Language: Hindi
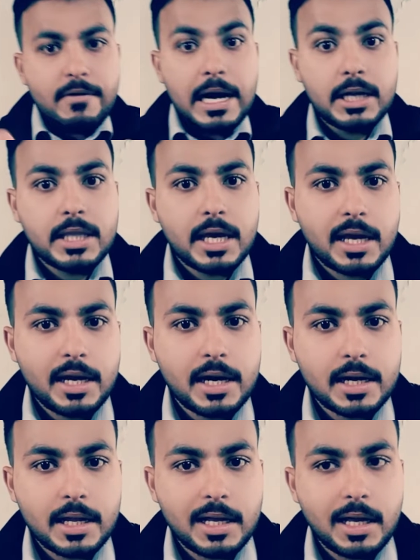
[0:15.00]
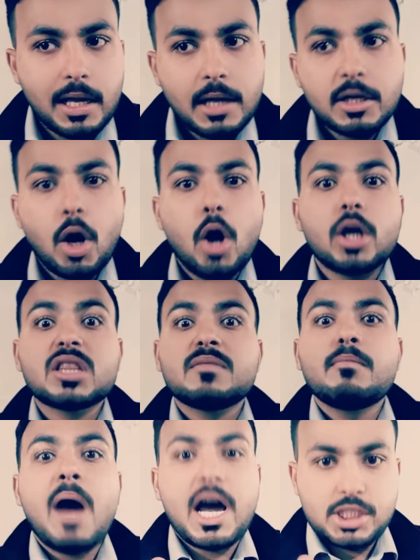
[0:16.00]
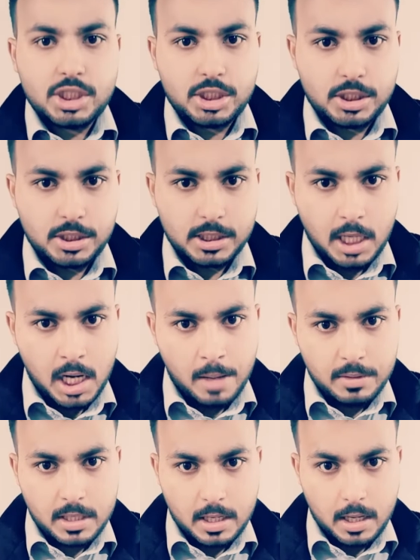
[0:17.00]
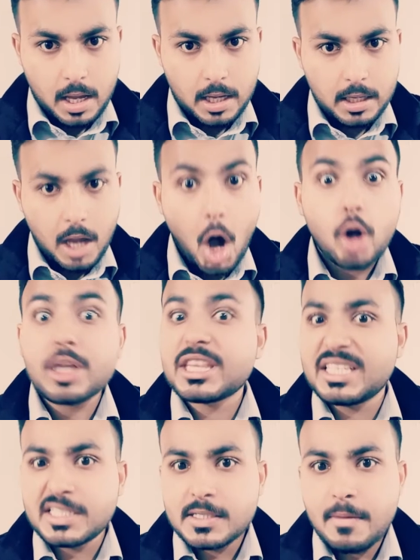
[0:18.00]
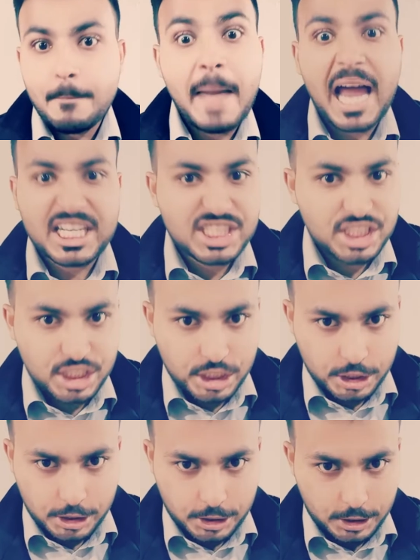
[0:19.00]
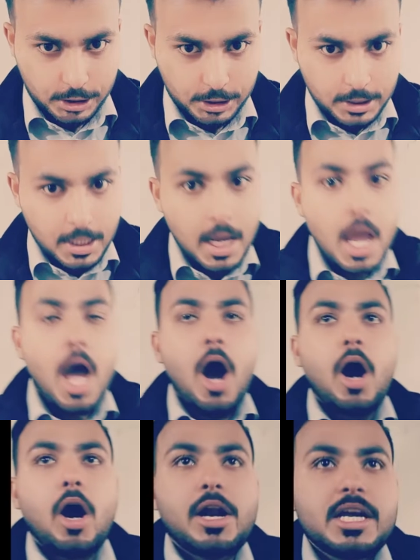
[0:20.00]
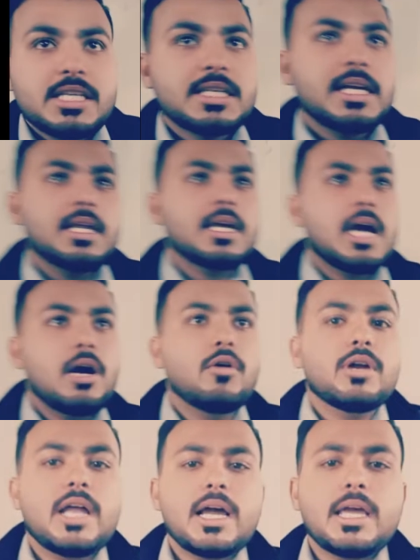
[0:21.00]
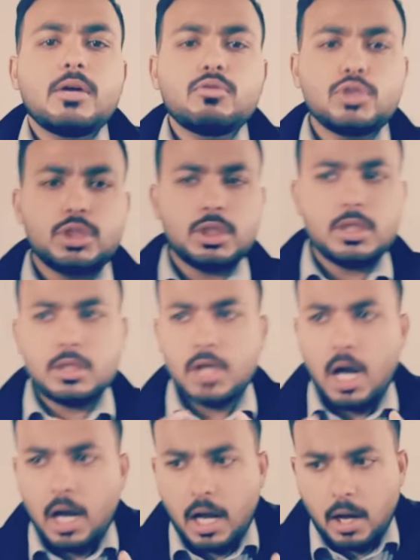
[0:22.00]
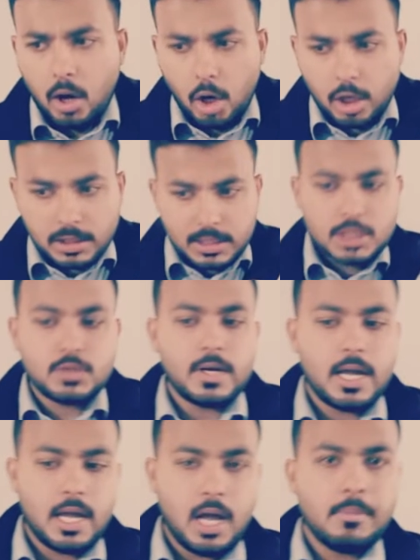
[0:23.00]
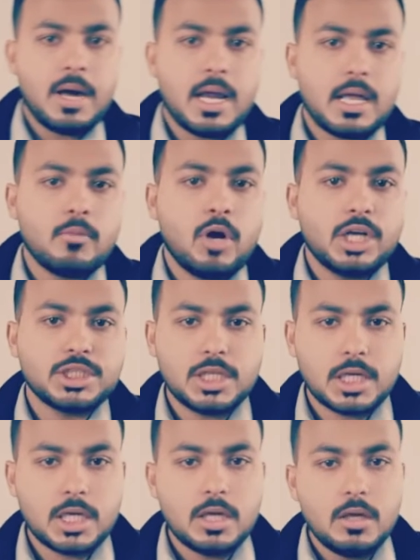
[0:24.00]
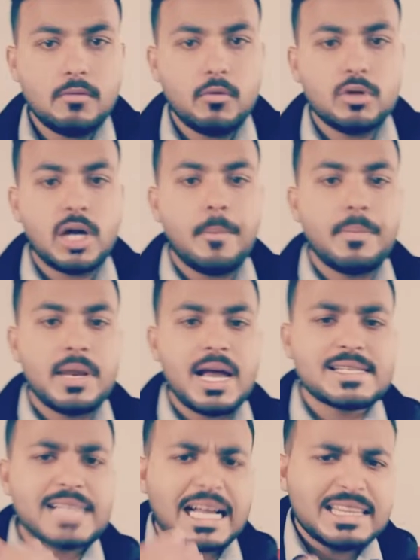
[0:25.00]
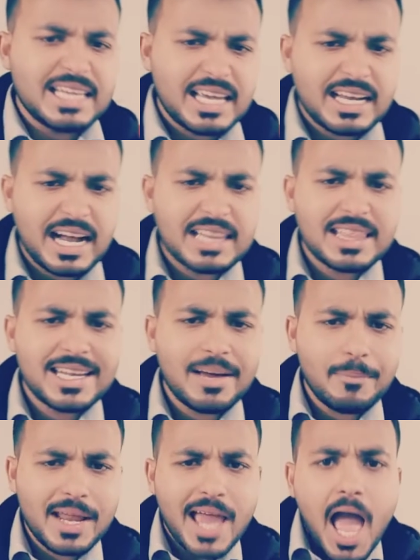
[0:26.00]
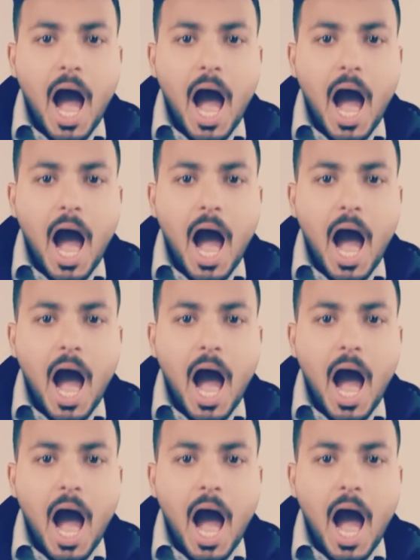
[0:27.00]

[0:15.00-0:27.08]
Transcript: इवेंट दे के हटे हैं औरत मार्च जिसका नाम दिया गया है औरत मार्च और इसके अंदर क्या हो रहा है कि कुछ औरतें जो हैं हमारे मुआशरे की वो अपनी आजादी की खातिर अपने